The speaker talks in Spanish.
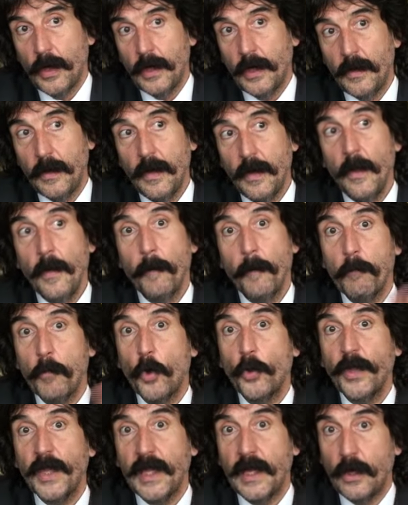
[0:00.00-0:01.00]
el
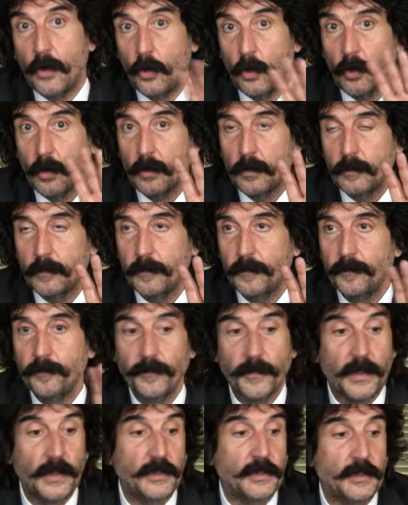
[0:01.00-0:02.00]
modelo,
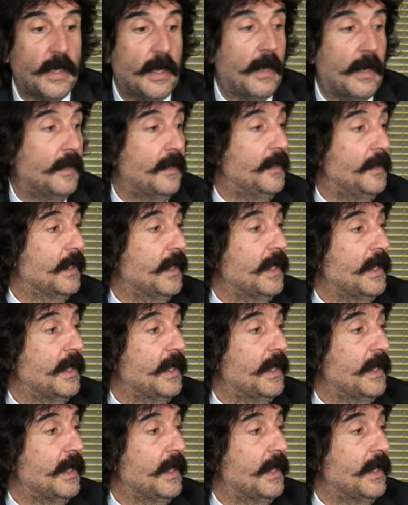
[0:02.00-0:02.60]
que ya